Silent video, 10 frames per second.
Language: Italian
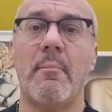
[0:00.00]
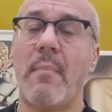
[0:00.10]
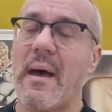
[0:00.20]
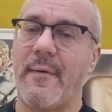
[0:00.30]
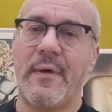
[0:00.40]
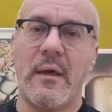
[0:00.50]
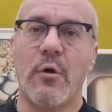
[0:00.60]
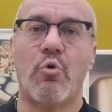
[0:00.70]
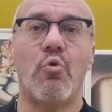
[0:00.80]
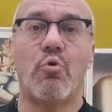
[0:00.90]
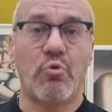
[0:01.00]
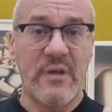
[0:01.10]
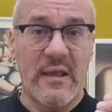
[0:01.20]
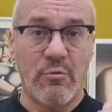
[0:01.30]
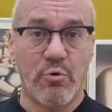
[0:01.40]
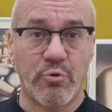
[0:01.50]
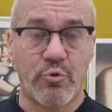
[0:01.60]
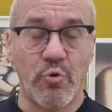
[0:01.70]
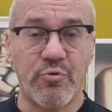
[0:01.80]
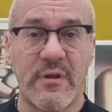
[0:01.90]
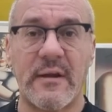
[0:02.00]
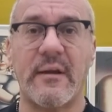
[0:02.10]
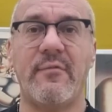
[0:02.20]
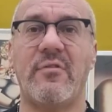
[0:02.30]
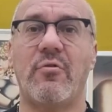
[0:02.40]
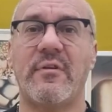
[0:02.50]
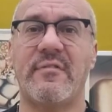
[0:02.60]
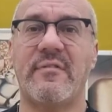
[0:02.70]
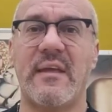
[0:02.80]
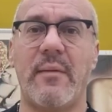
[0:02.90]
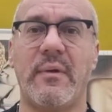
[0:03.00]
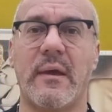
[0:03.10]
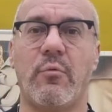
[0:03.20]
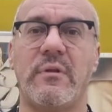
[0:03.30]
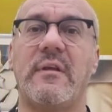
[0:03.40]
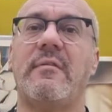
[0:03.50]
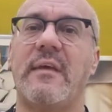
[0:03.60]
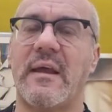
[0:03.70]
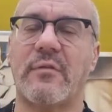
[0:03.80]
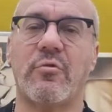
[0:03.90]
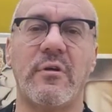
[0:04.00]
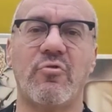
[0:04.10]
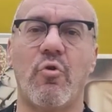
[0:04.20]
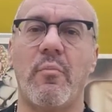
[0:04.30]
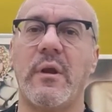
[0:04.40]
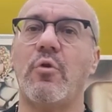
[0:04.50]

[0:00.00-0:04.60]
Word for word: Ma concludendo tutta la revisione sistemica e quindi tirando le somme,